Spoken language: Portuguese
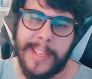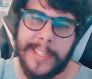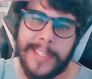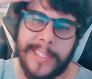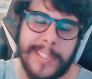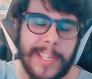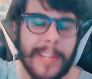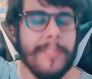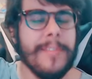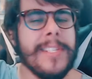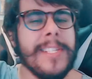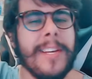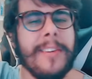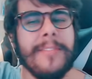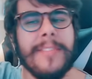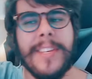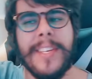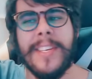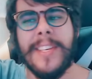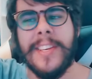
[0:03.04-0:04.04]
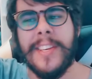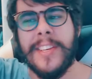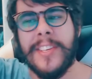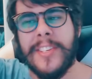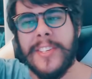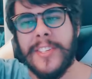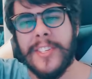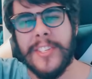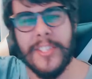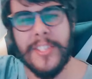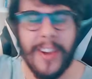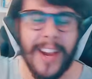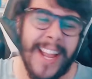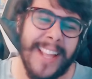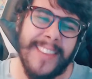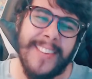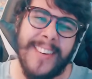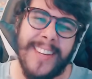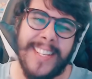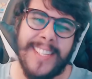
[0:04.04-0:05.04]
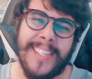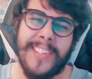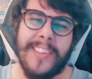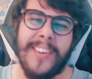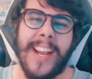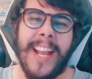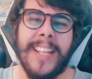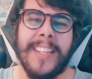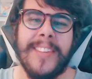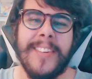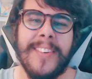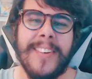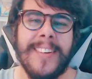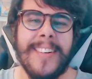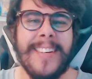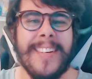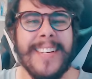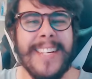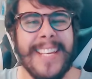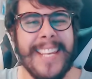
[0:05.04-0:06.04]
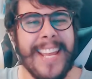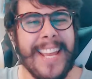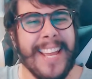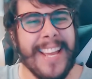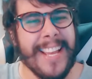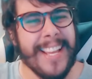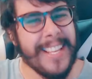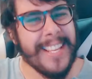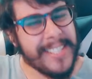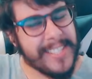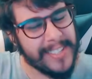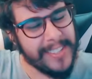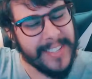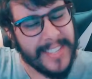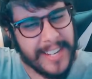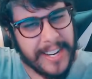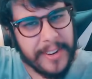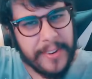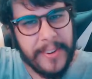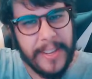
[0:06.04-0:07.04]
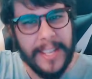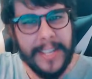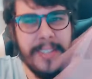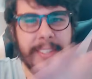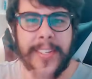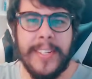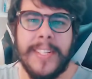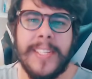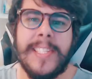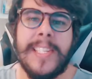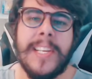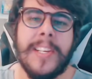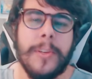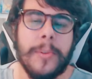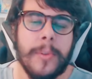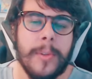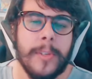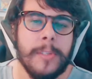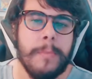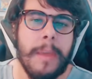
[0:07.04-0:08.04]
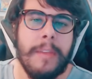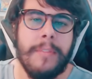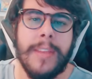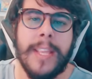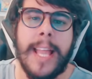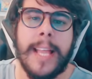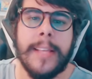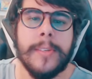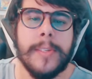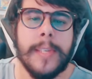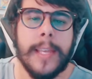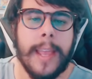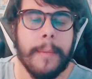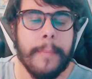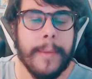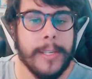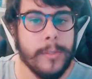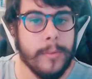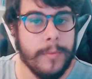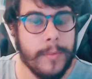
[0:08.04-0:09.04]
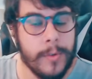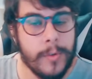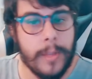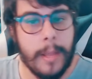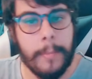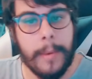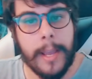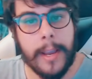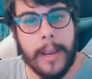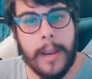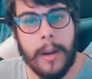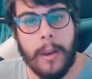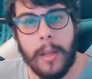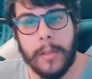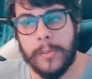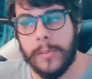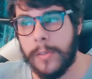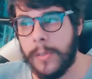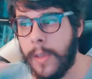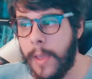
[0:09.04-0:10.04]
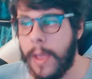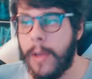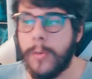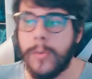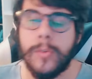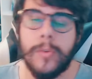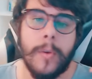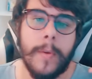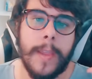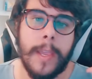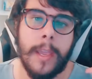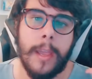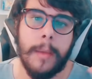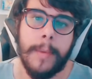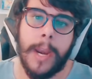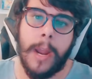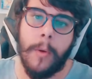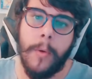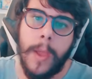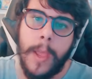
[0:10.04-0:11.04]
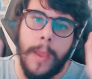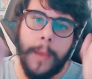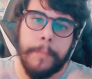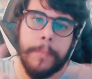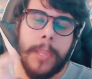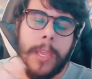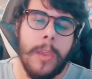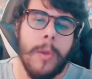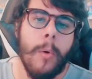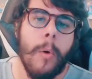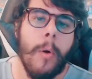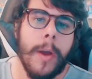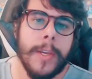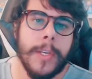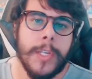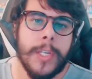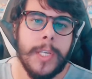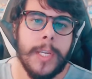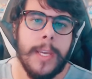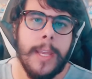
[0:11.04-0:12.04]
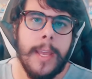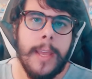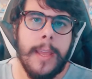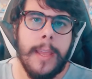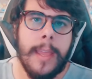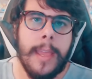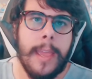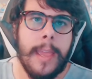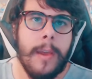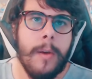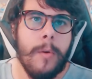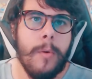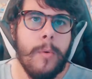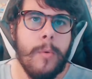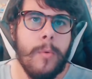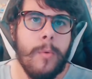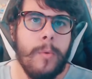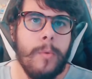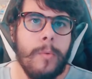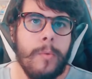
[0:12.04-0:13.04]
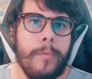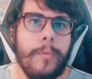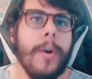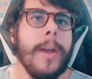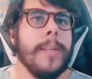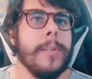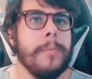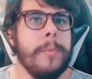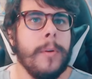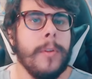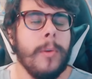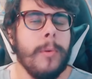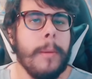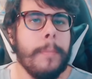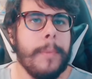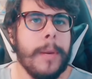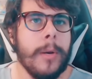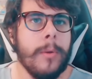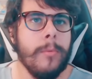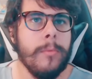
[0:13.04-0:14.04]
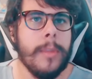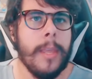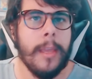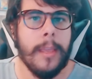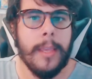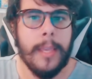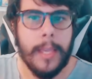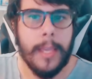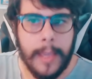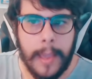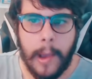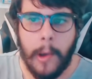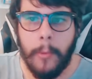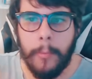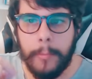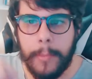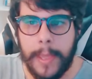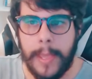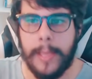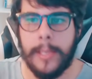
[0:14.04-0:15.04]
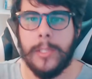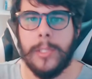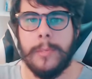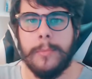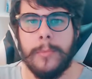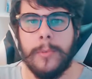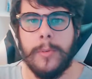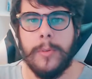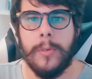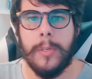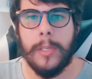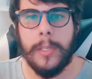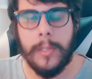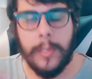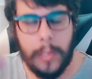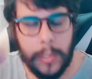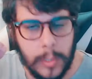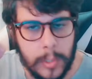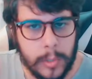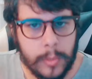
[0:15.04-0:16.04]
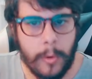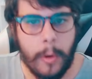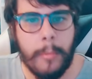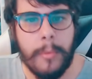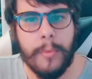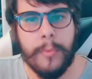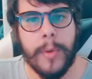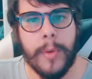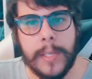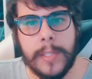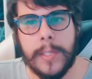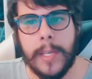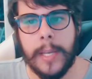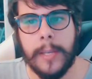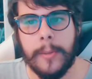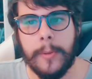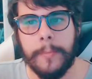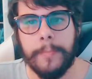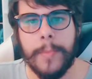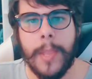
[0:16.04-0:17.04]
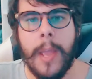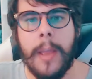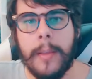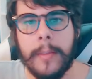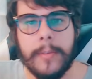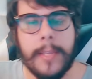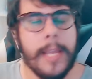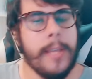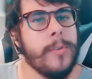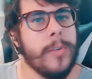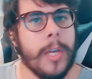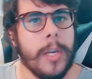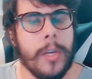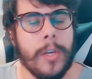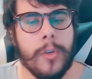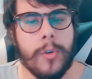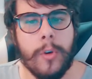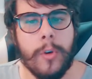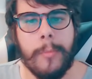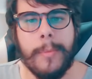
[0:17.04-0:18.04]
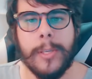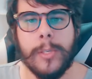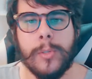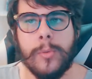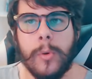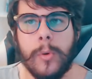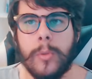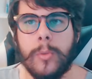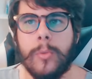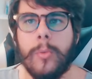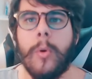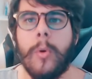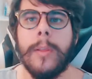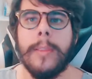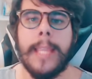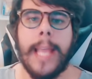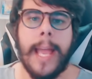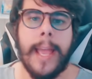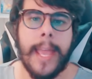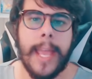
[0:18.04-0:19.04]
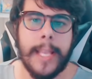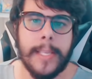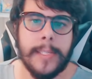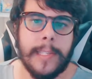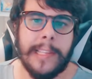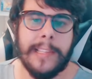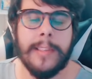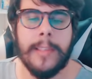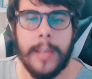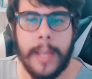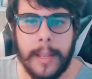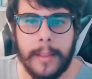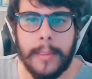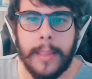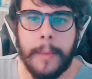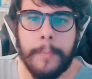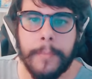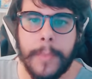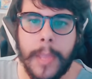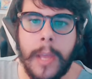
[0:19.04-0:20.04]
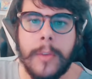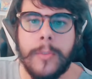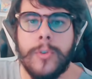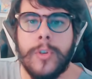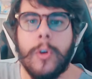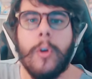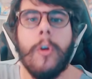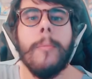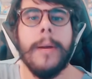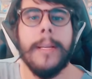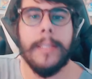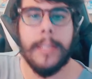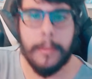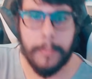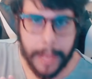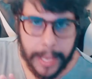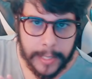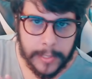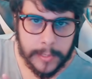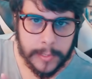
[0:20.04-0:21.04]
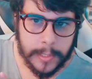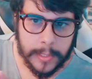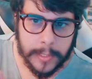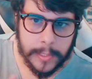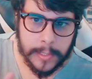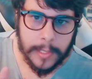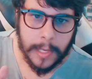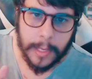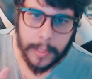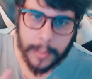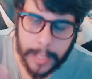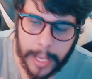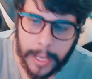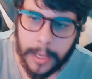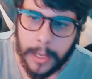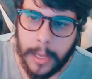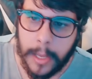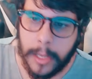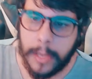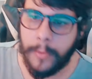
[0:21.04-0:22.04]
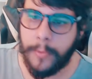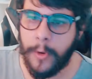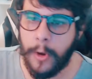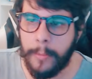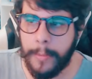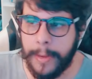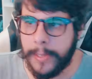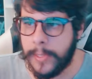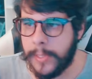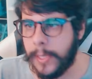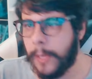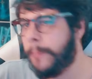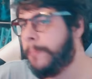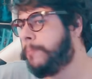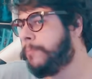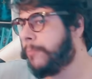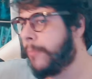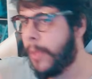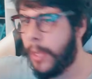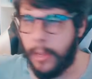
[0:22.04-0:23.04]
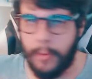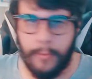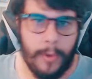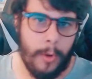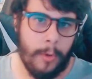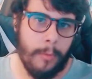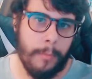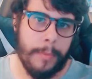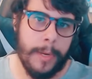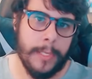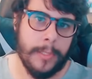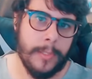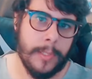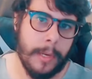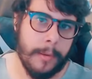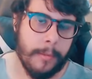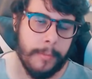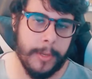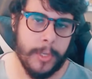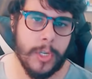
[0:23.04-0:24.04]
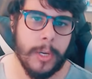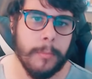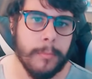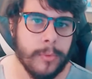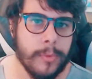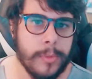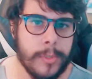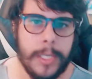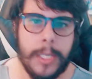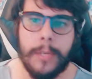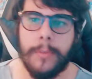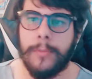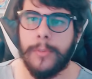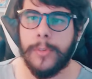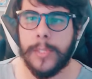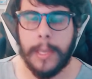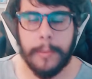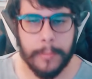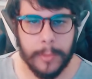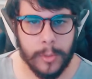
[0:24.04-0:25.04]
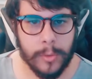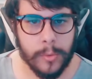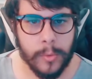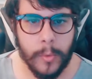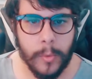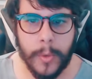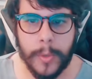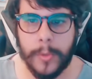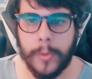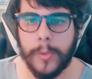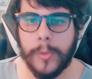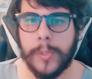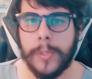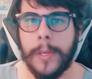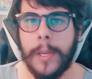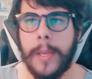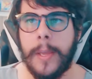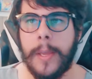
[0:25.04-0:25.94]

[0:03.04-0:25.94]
Salve, salve, jogadores e jogadoras! Tudo tranquilo? Sejam todos bem-vindos aqui a mais um vídeo da Black Air Lotus. Eu sou o Henrique Amaral e hoje eu vou responder uma pergunta que eu mesmo estou me fazendo desde que a gente começou toda essa treta de Commander Masters, né? Que foi uma edição que veio com preços extremamente abusivos, absurdos.